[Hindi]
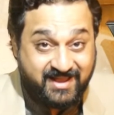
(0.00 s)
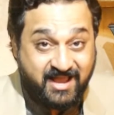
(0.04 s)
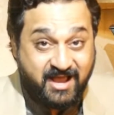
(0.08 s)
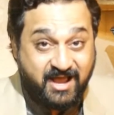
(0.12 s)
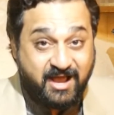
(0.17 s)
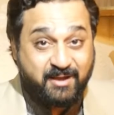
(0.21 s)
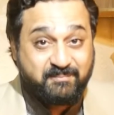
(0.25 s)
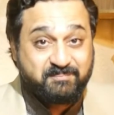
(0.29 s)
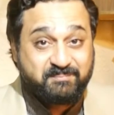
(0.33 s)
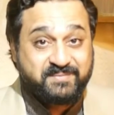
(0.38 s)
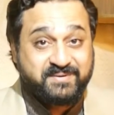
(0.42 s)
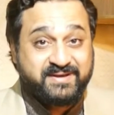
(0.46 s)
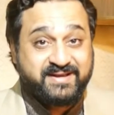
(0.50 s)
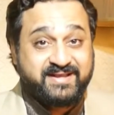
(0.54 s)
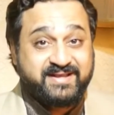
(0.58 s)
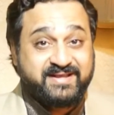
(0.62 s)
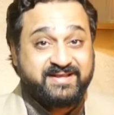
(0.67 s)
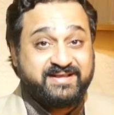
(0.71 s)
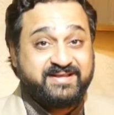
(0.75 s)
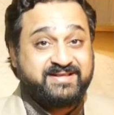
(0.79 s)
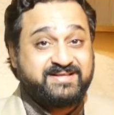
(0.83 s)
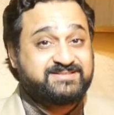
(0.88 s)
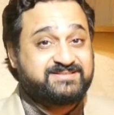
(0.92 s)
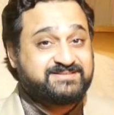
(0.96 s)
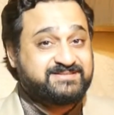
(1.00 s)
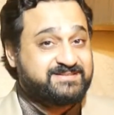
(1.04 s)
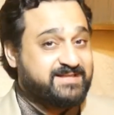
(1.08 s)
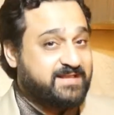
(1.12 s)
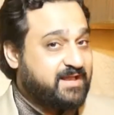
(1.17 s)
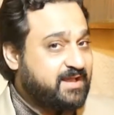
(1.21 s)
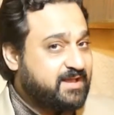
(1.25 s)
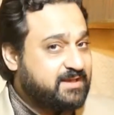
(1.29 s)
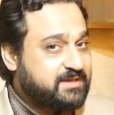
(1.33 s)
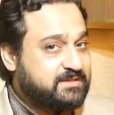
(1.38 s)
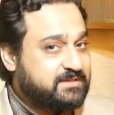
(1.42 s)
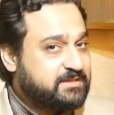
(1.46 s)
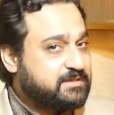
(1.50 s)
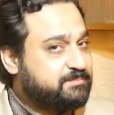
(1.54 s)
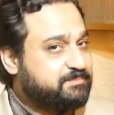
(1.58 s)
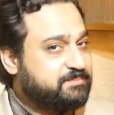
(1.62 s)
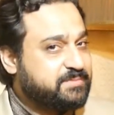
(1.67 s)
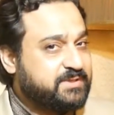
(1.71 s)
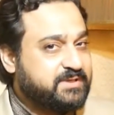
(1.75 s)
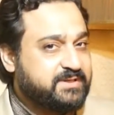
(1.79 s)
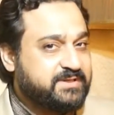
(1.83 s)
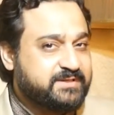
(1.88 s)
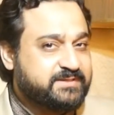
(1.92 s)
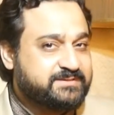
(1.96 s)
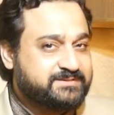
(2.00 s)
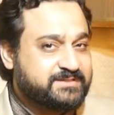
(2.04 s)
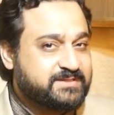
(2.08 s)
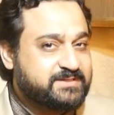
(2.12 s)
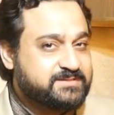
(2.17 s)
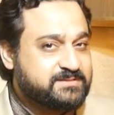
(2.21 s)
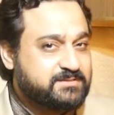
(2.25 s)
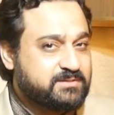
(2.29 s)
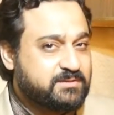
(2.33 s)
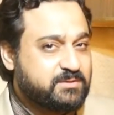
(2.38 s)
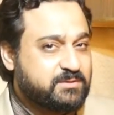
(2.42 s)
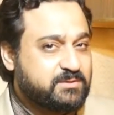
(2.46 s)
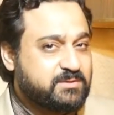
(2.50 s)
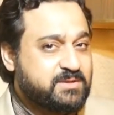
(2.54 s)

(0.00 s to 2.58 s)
अपने इस साल की प्रिडिक्शन को